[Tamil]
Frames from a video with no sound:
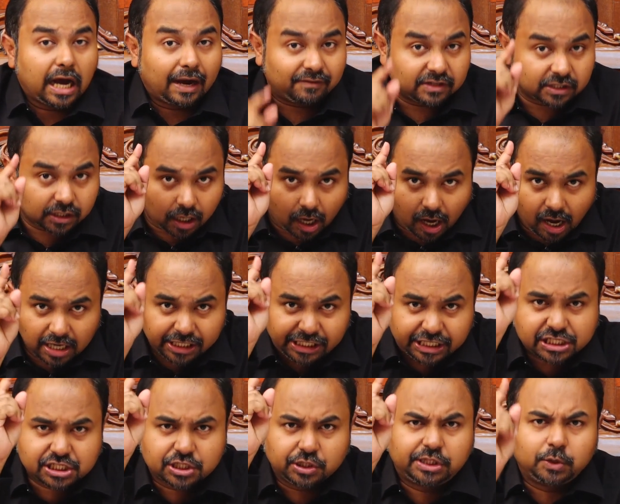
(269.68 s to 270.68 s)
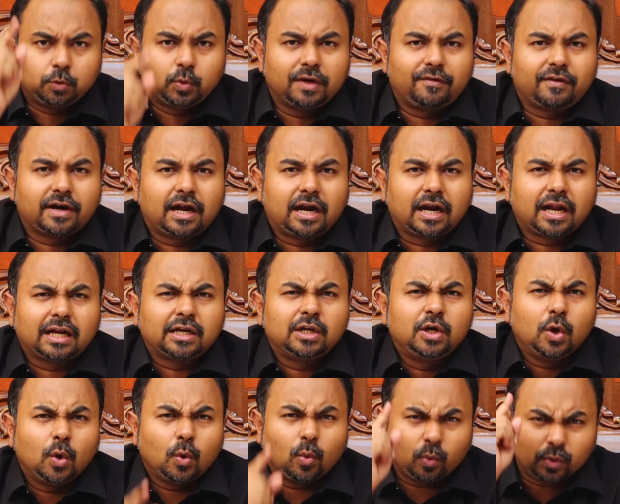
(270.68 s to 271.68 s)
அவன் காரிய சுத்தி உள்ளவனானான்
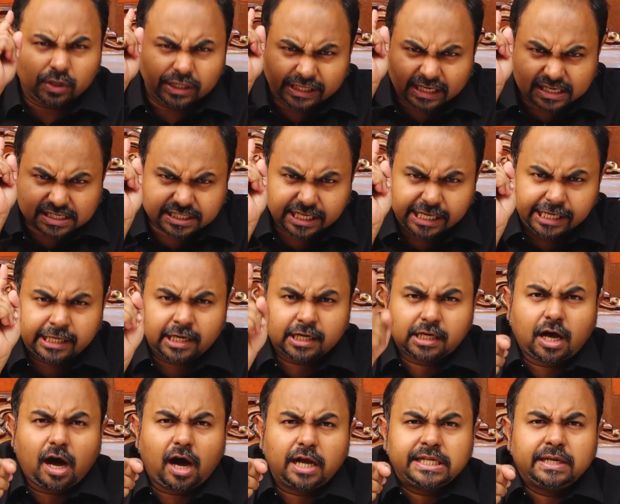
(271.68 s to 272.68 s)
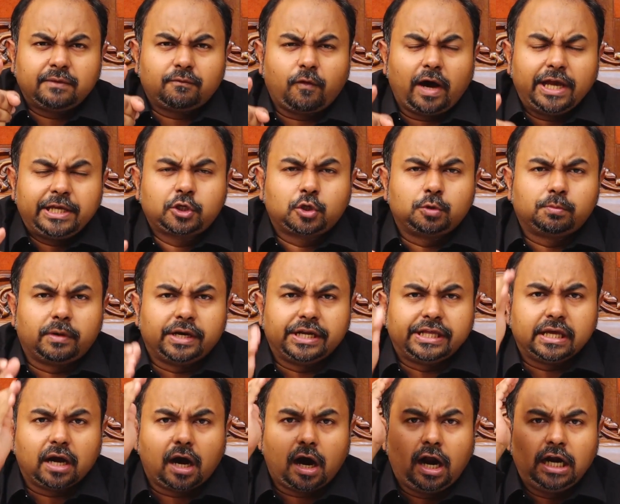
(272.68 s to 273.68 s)
நீங்கள் செய்கிற காரியம்
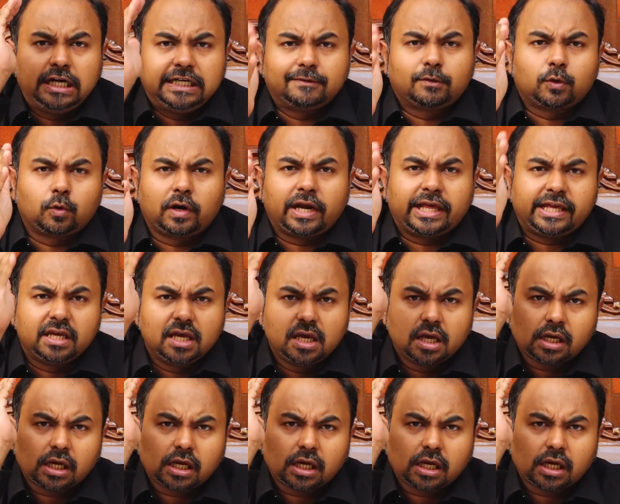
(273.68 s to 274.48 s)
வாய்க்கும்படி ஆண்டவர் உங்களை